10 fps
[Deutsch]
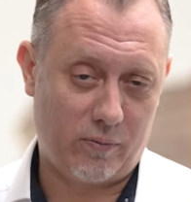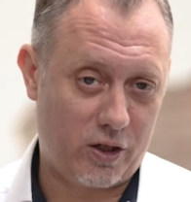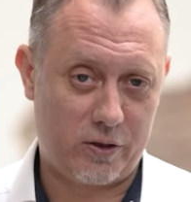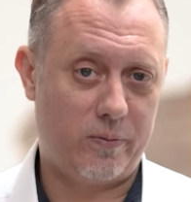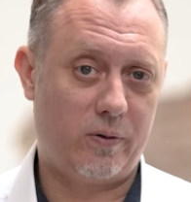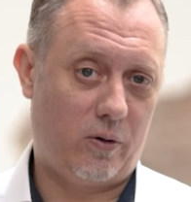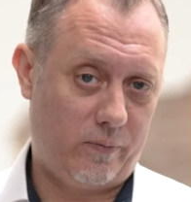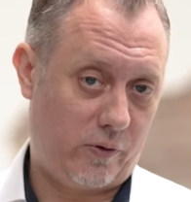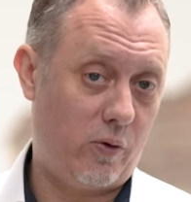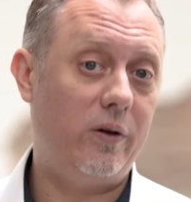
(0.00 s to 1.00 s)
zum Beispiel
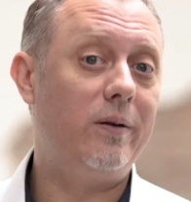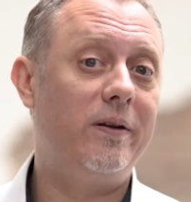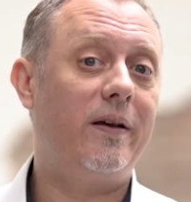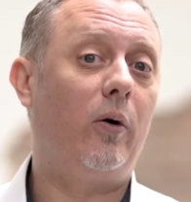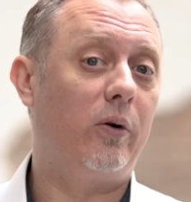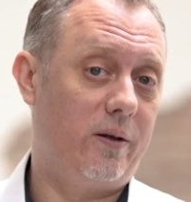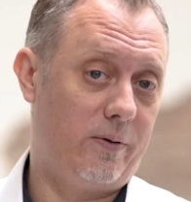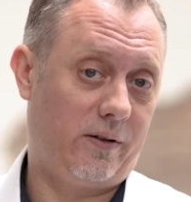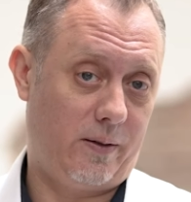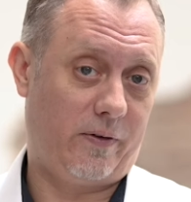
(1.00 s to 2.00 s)
bekommst, gehören die bitte auch in die
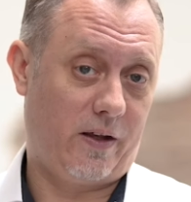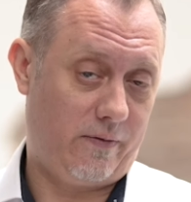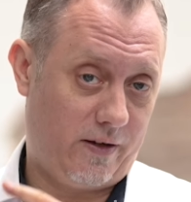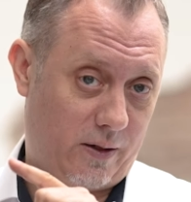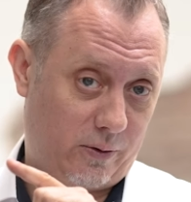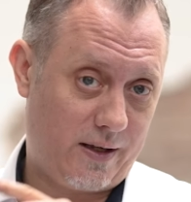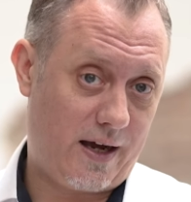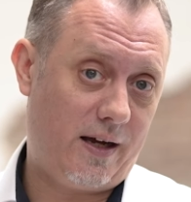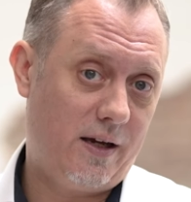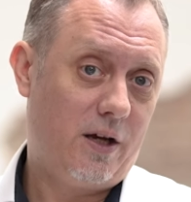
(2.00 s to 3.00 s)
Betriebsrente, weil auch
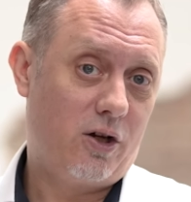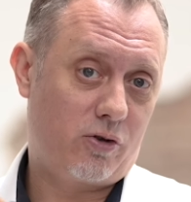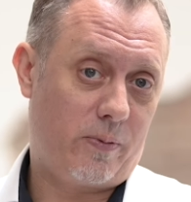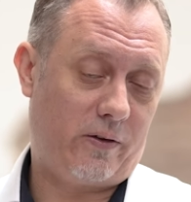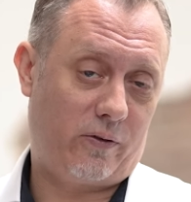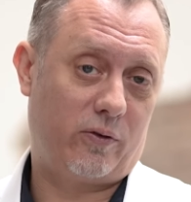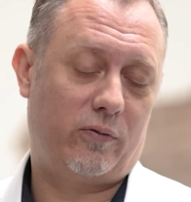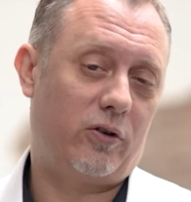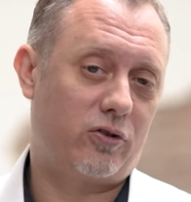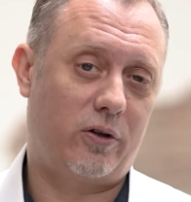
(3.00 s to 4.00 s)
da sparst du
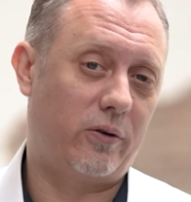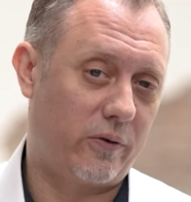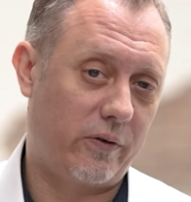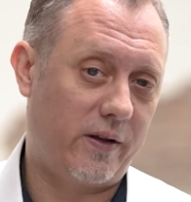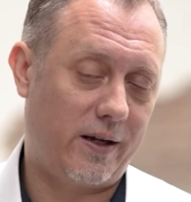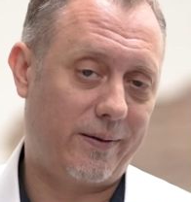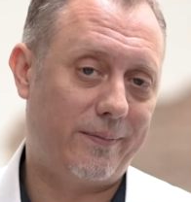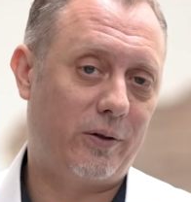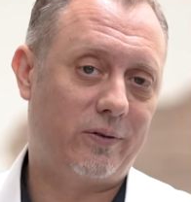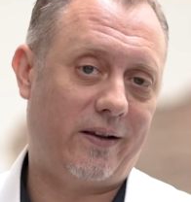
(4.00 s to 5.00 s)
sofort Steuern und
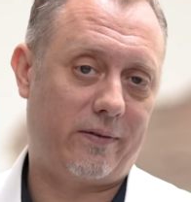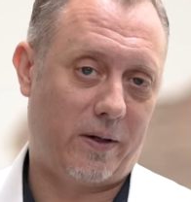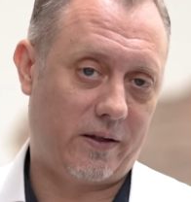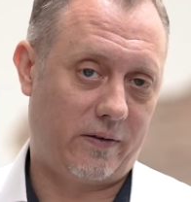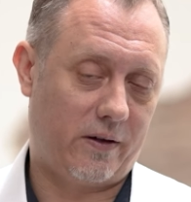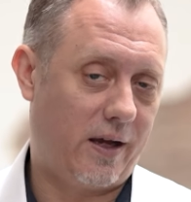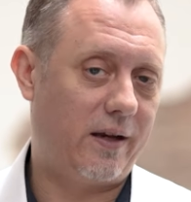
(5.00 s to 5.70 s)
Sozialabgaben. Auch das macht Sinn.